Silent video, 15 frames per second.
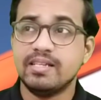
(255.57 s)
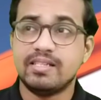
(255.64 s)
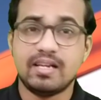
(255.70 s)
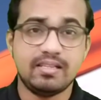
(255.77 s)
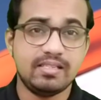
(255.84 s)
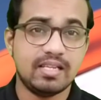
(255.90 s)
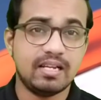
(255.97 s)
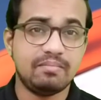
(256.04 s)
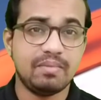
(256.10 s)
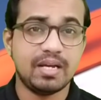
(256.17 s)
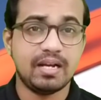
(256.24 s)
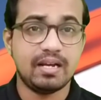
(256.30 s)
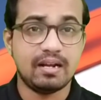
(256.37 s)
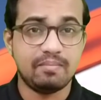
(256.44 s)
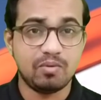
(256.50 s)
साथ ही साथ में
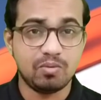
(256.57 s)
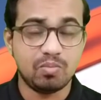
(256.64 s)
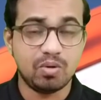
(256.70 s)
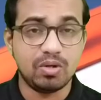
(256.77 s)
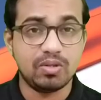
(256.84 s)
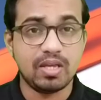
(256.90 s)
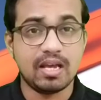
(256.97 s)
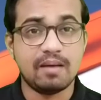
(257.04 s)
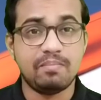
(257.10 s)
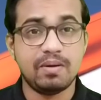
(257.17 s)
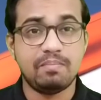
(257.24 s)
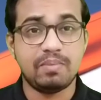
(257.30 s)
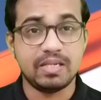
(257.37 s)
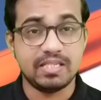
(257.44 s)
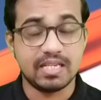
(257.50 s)
अगर आप लोग बोले तो यहाँ
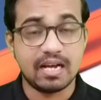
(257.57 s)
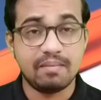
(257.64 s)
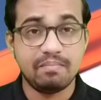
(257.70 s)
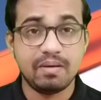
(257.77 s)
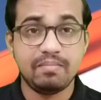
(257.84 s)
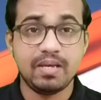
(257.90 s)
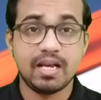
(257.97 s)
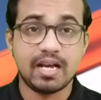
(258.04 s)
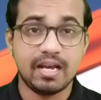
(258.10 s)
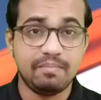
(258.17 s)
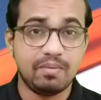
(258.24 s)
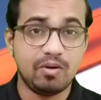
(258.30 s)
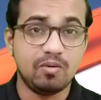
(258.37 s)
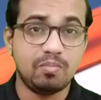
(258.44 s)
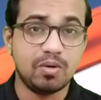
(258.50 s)
पर पंजाब में भी
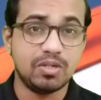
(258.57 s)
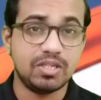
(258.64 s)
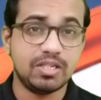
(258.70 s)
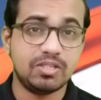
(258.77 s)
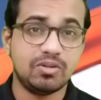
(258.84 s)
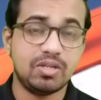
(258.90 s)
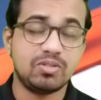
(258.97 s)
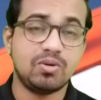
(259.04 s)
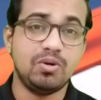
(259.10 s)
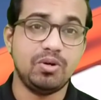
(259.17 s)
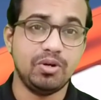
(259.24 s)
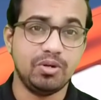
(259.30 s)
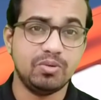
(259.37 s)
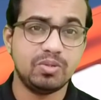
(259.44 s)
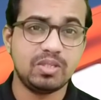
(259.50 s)
एक लूप प्रोजेक्ट जो है इसको
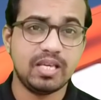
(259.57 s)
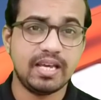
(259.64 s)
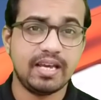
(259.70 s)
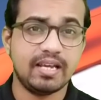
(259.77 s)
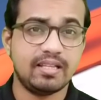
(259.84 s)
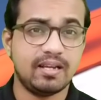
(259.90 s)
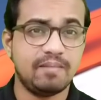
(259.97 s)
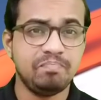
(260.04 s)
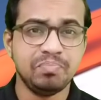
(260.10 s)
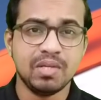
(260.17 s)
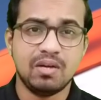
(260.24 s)
इंट्रोड्यूस किया गया था